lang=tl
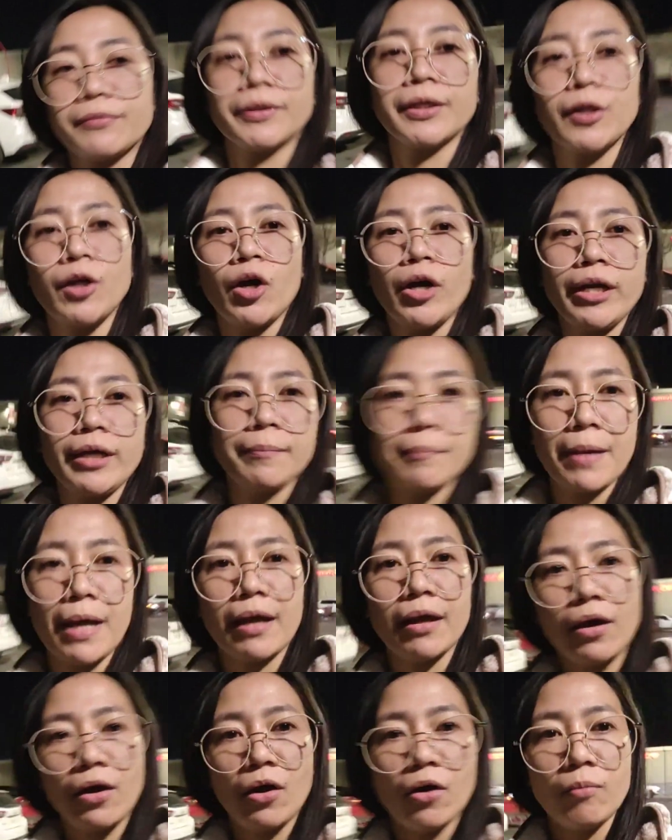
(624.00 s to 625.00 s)
So, we're going
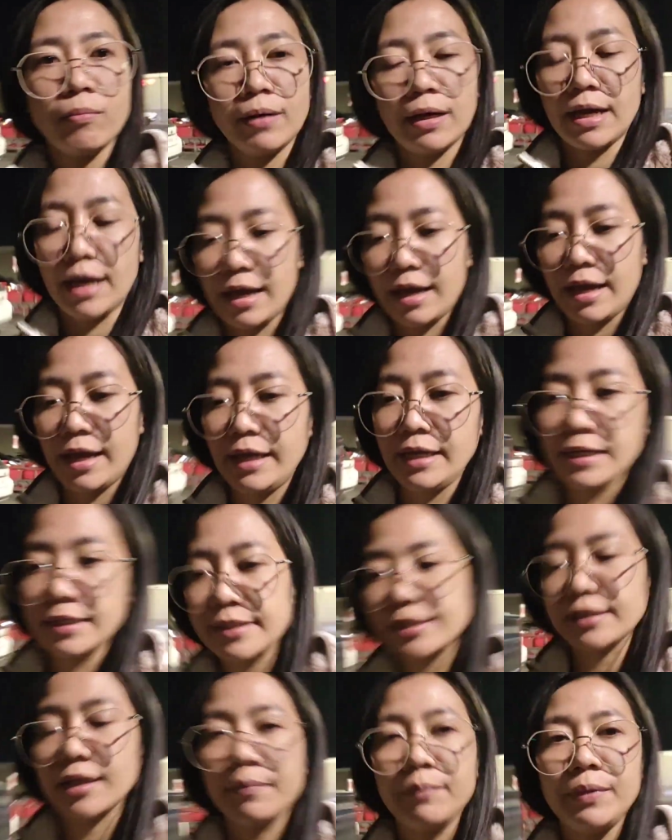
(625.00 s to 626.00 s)
back home,
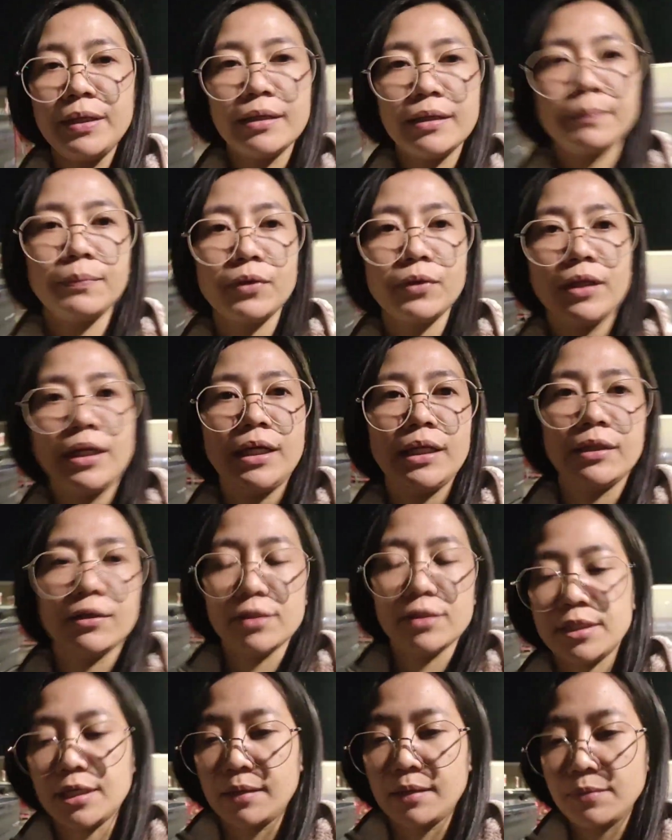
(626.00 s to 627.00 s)
guys. Gabi na po
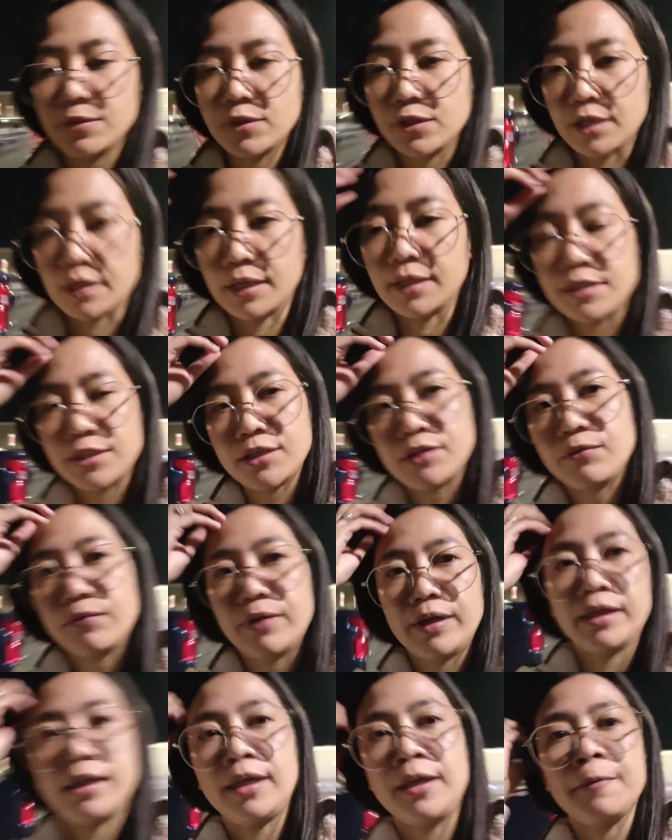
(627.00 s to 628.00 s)
dito. Time check. It's
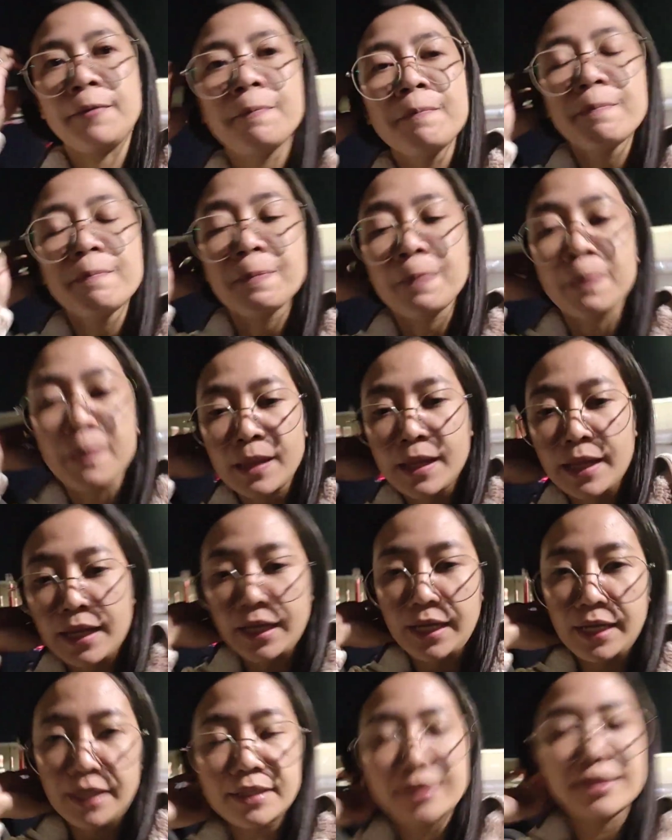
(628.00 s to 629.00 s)
already
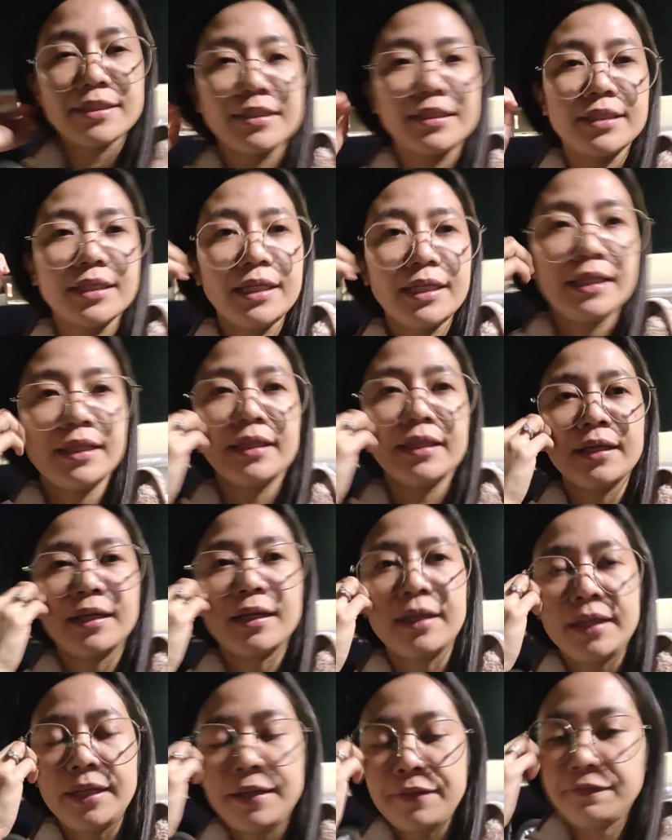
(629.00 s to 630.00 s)
8 in
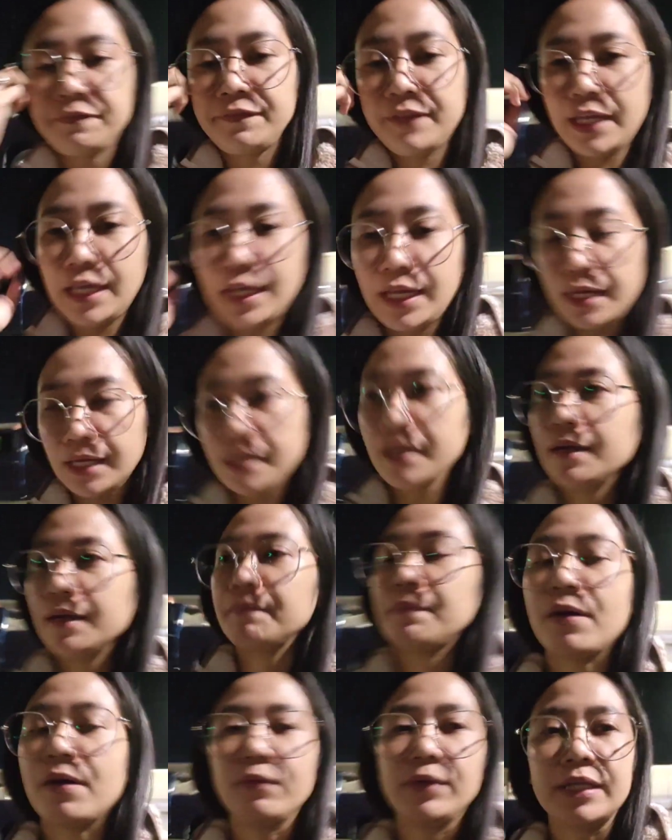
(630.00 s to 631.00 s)
the evening.
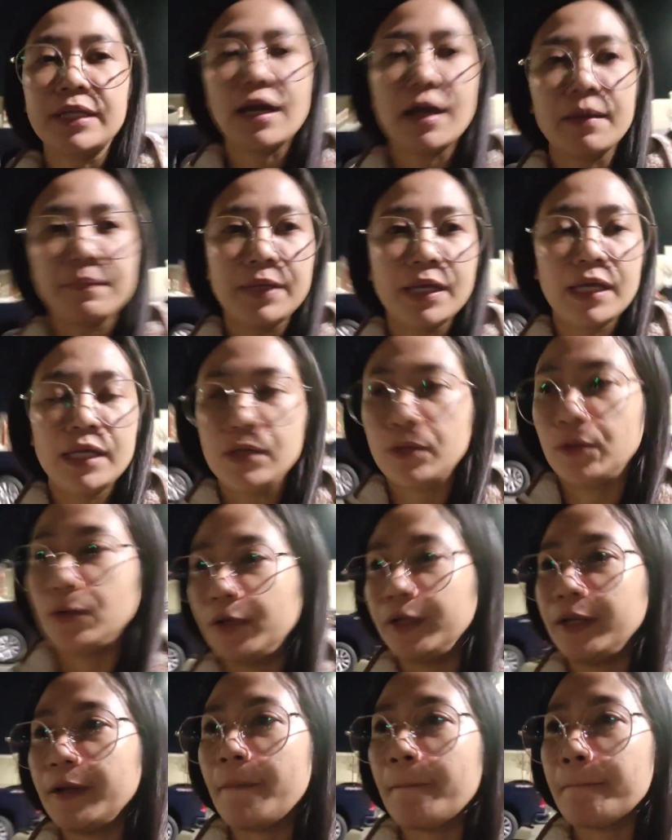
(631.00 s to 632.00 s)
Pauwi na kami
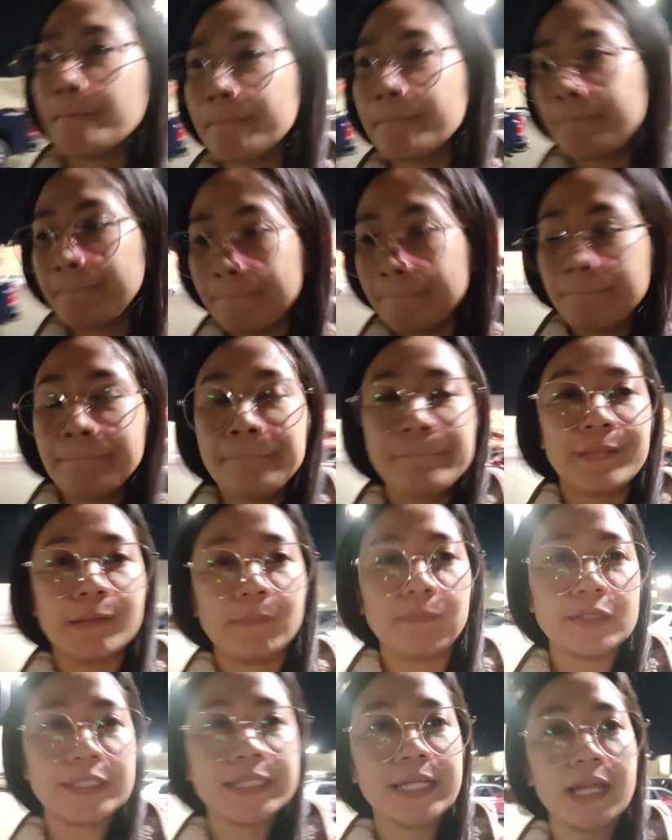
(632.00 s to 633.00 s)
ngayon.
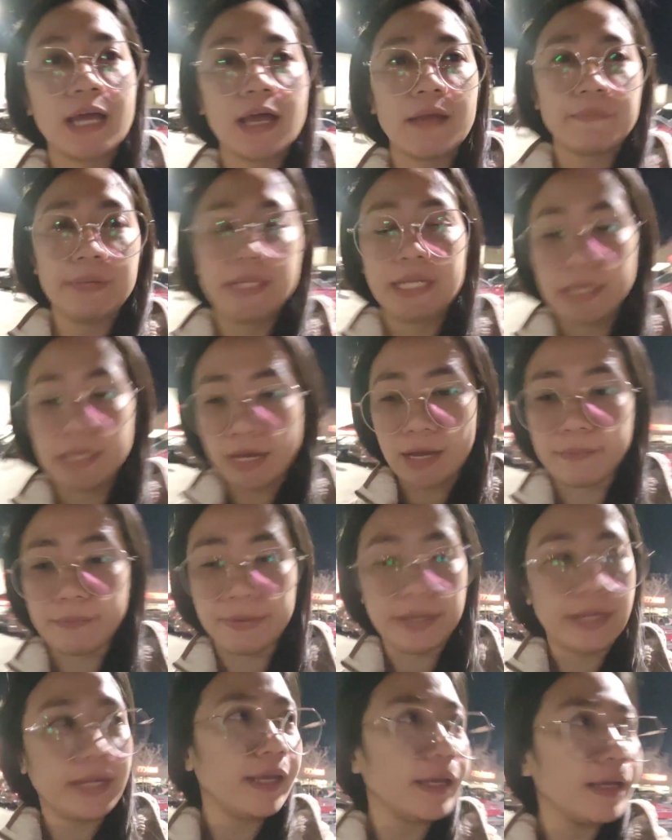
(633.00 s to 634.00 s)
Tapos na nakabili na
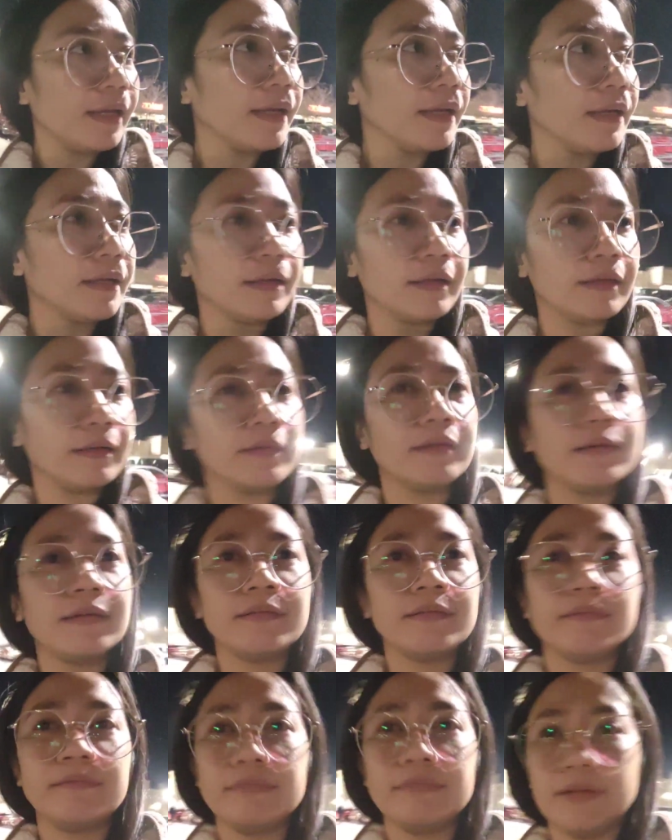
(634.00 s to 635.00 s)
kami.
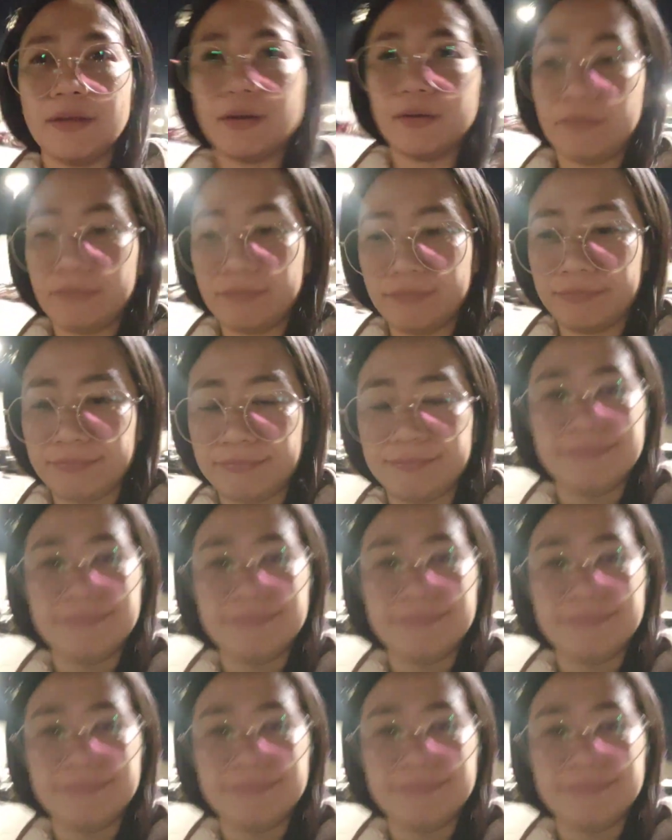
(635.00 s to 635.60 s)
No?